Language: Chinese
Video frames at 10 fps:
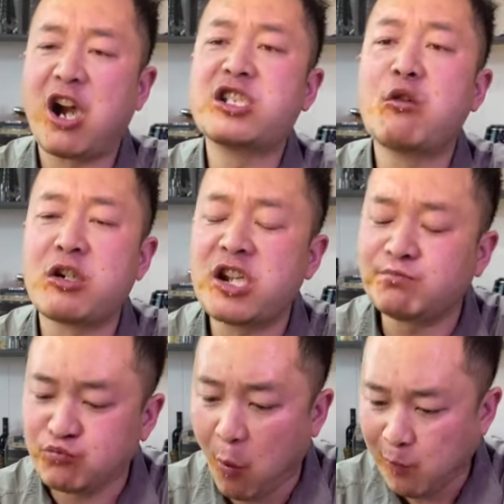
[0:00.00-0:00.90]
而且我
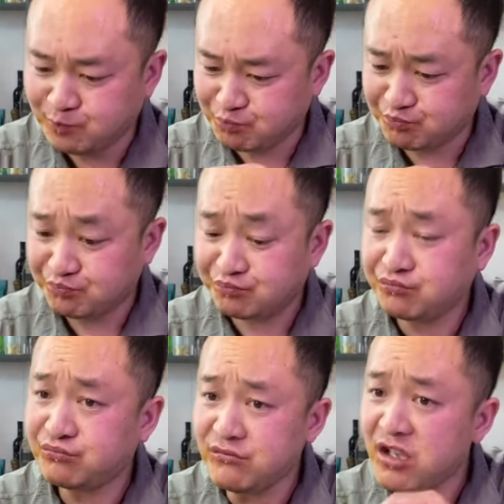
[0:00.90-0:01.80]
是
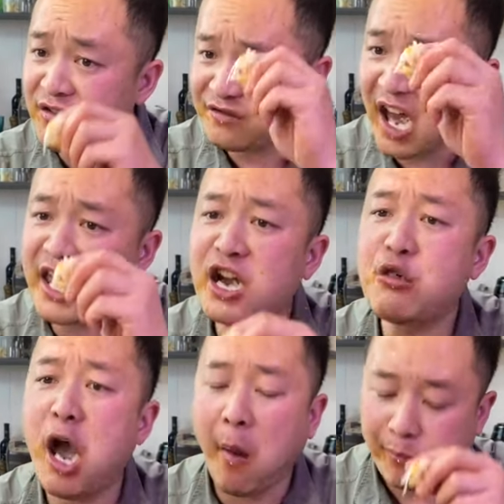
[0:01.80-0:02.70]
攒一
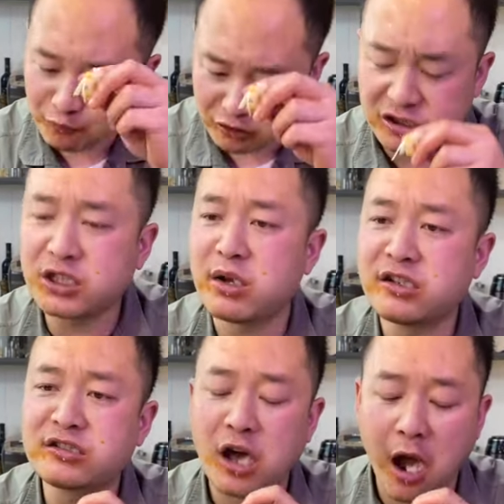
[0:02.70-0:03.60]
个月我吃这么
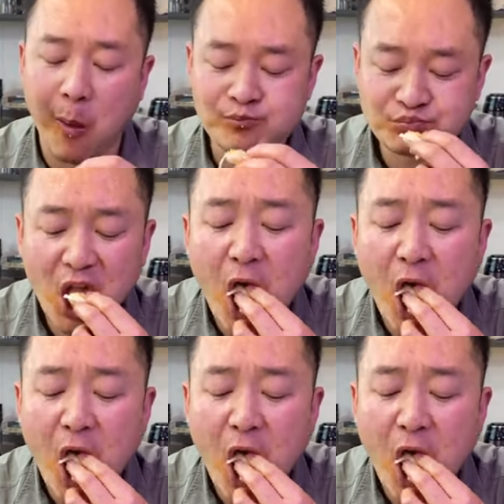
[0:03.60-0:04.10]
一次啊，